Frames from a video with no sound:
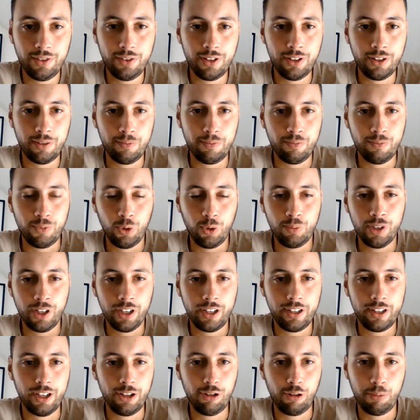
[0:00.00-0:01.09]
ähm, um da
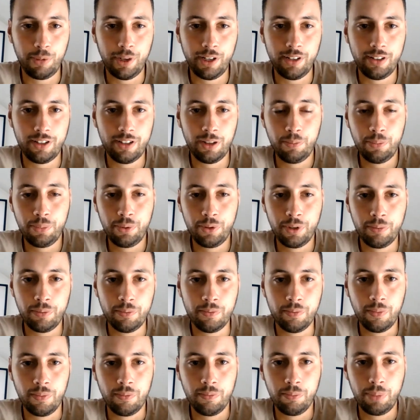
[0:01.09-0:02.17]
gleich auch einen Tipp
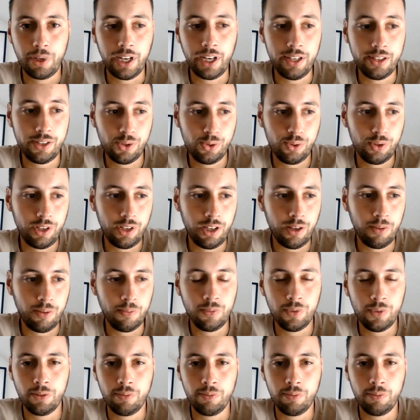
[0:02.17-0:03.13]
ähm, preiszugeben.